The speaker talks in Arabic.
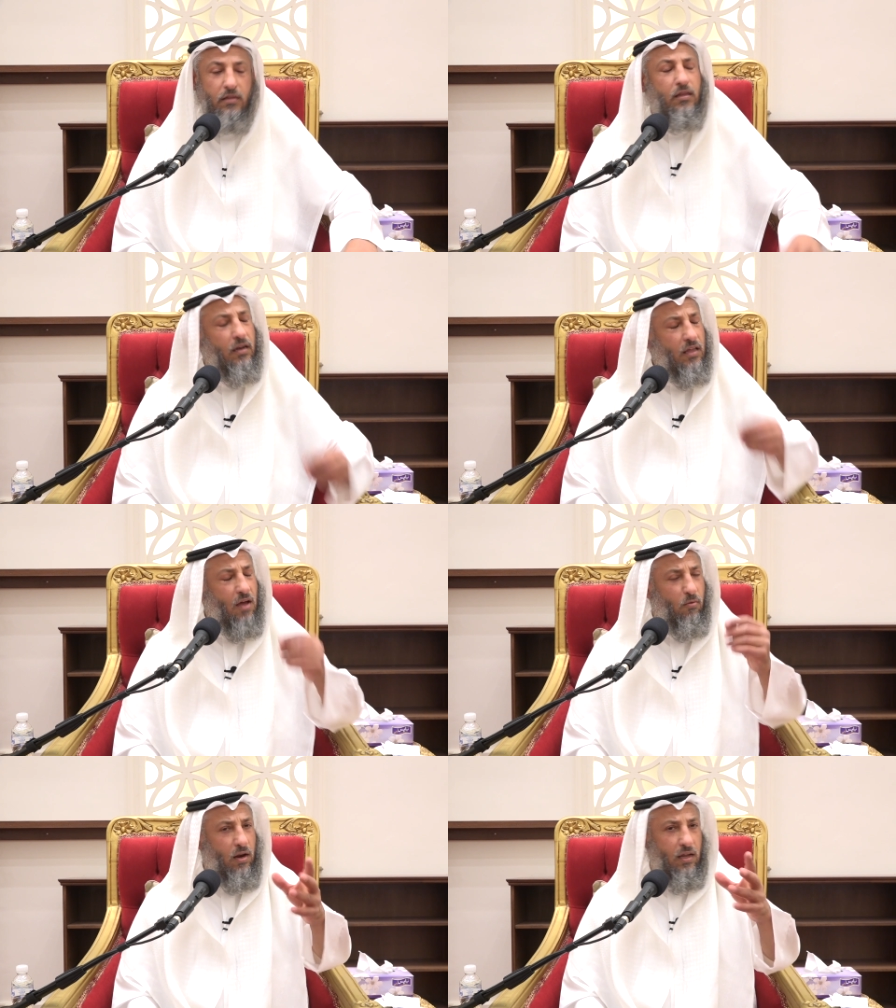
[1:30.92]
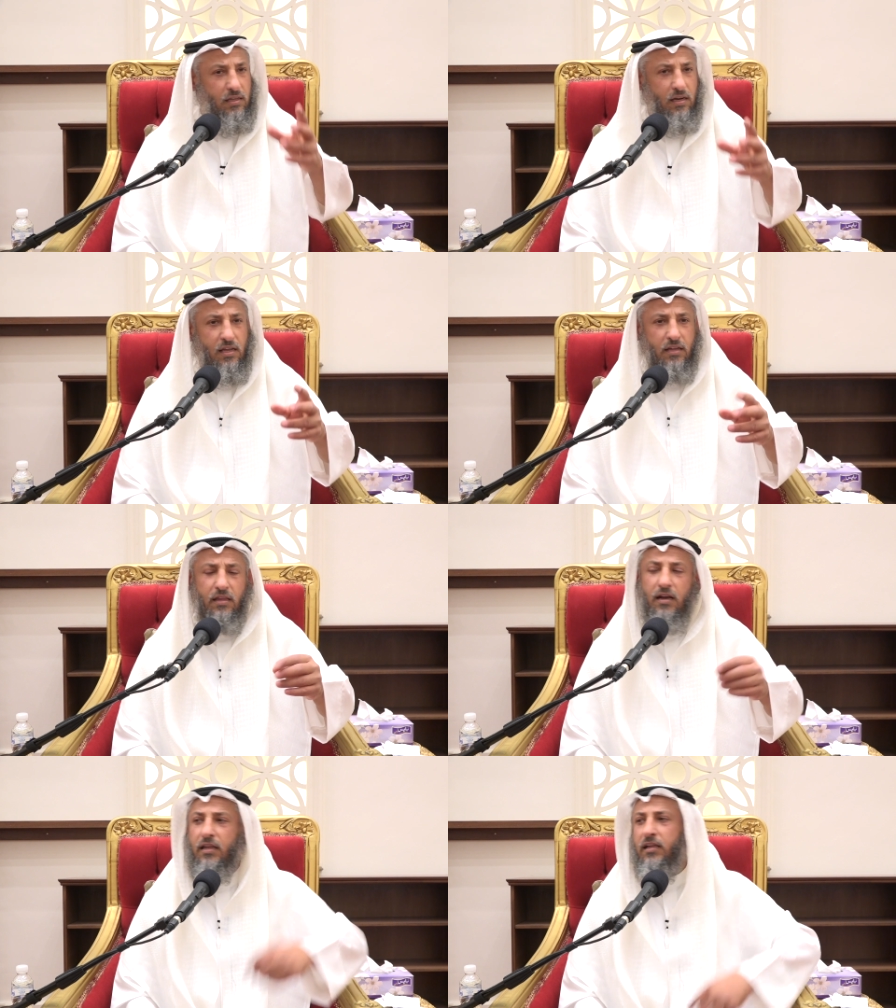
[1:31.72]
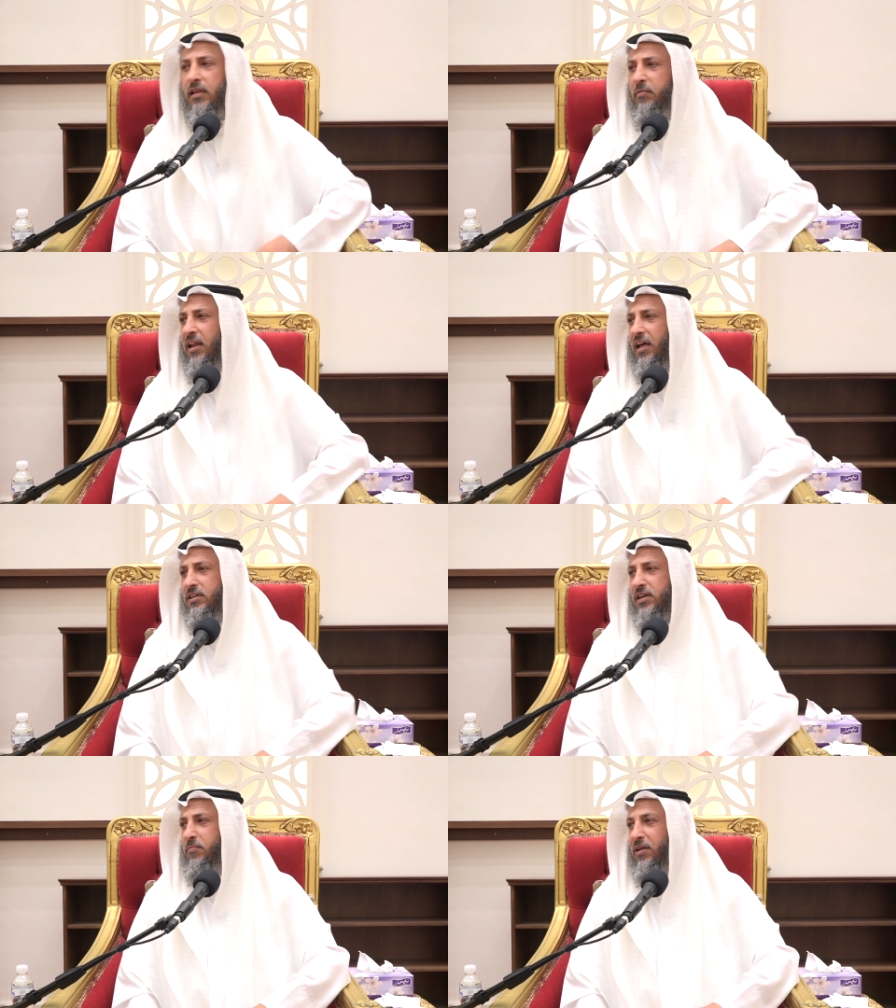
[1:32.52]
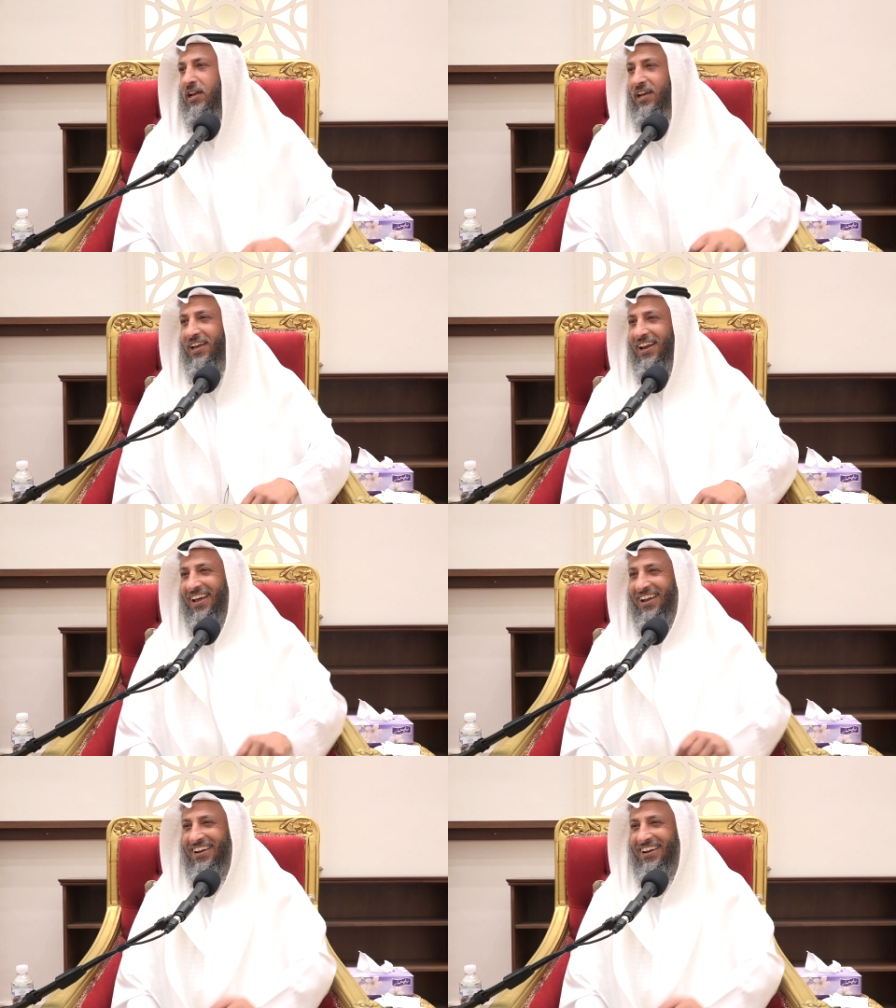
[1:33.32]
تلقى والله تلقى ترى هي تبي لها شيء من الحيله